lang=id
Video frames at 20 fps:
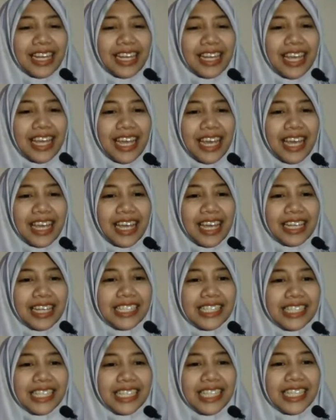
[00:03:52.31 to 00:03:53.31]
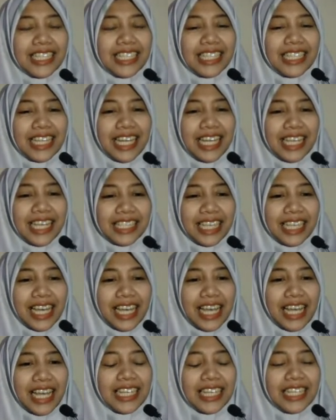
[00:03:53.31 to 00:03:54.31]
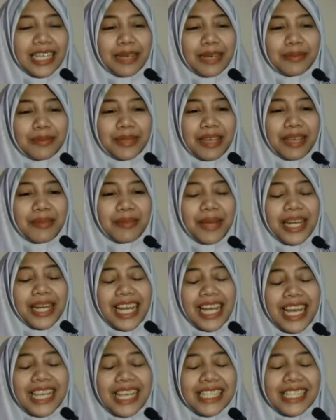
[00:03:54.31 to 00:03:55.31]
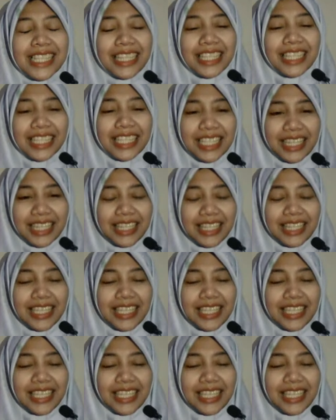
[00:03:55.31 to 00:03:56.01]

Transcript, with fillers: Nah, di sini dijelaskan yang pertama adalah satelit.